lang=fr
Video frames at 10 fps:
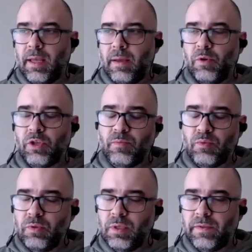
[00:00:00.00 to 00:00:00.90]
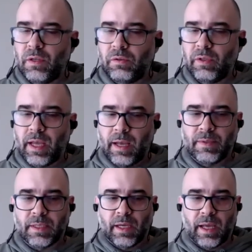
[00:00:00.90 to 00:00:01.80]
Moi, j'ai beaucoup de difficultés à me
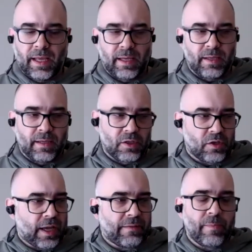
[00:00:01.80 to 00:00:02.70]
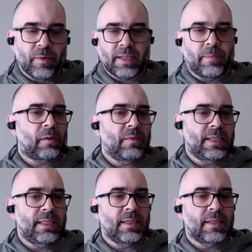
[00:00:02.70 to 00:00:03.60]
dire je ne travaille pas cet
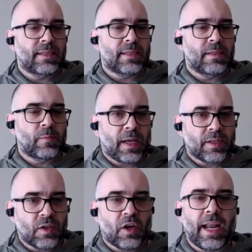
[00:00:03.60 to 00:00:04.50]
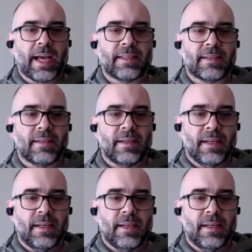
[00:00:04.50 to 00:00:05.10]
après-midi, je prends ça relax.